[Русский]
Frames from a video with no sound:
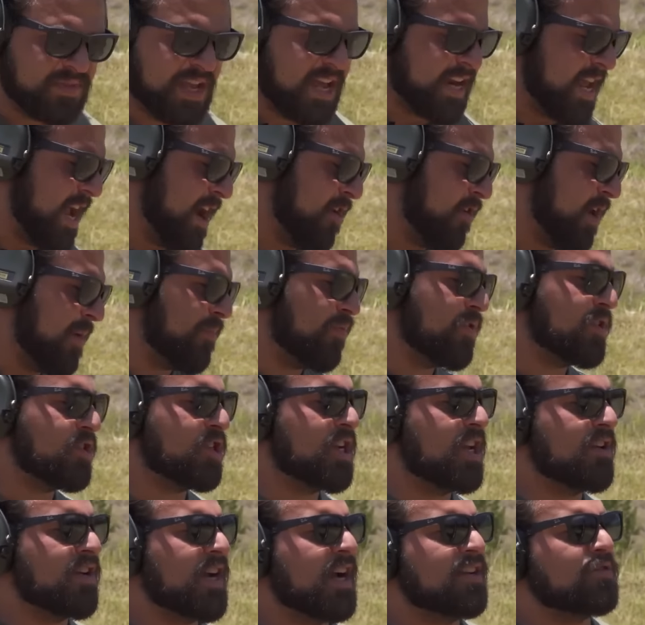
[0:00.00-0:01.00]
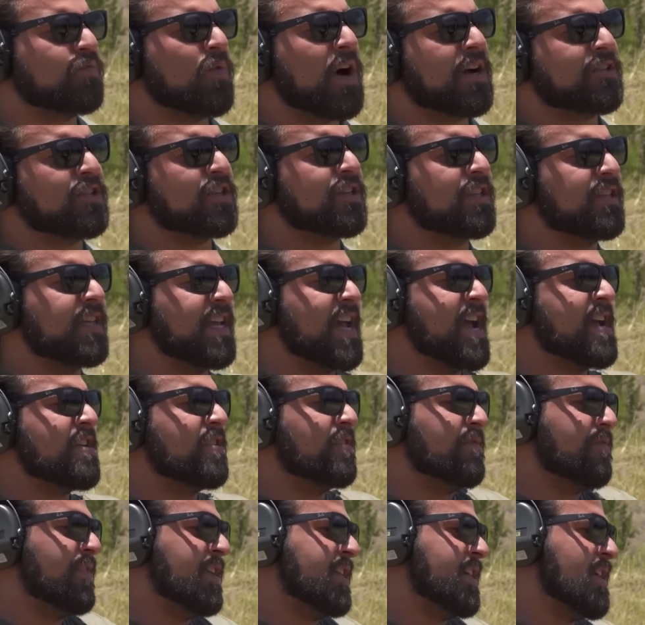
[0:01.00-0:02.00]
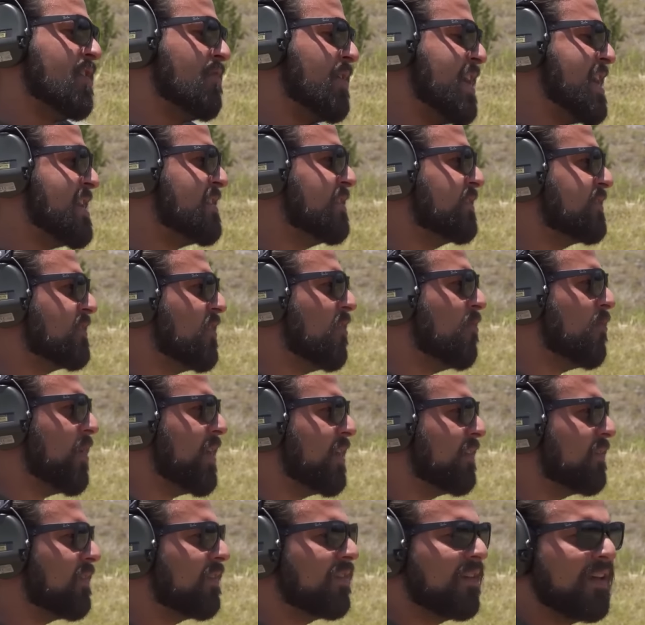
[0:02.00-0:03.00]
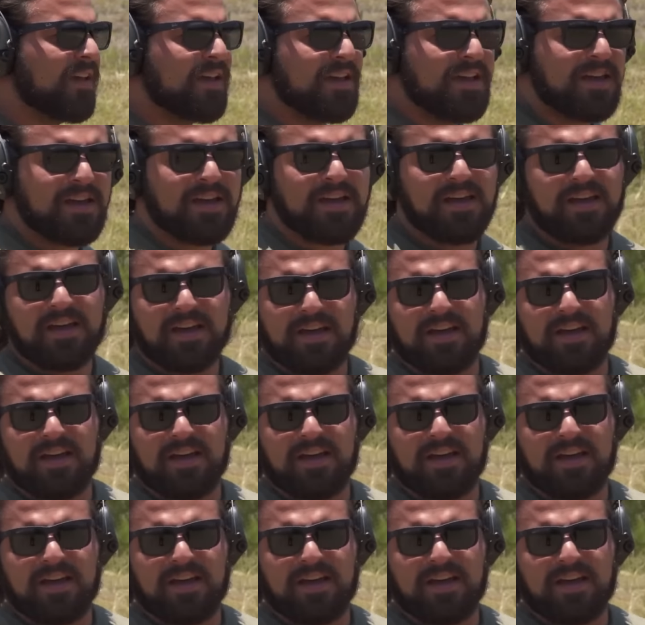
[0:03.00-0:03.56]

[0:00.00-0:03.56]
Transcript: Благодарю вас, что досмотрели это видео до конца, и как обычно,